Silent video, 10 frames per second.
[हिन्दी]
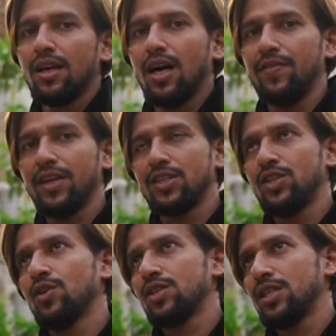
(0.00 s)
काफ़ी
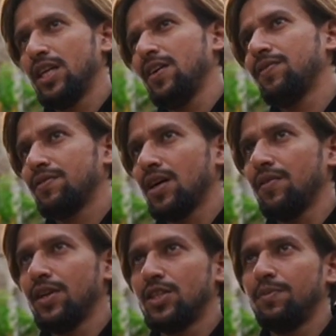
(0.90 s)
अच्छी और सेफ़
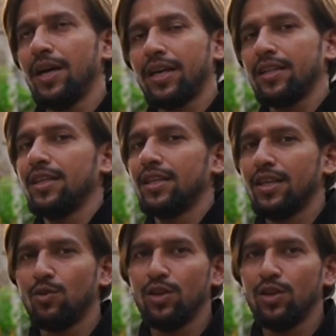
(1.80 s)
काफ़ी अच्छी पैकिंग थी इनकी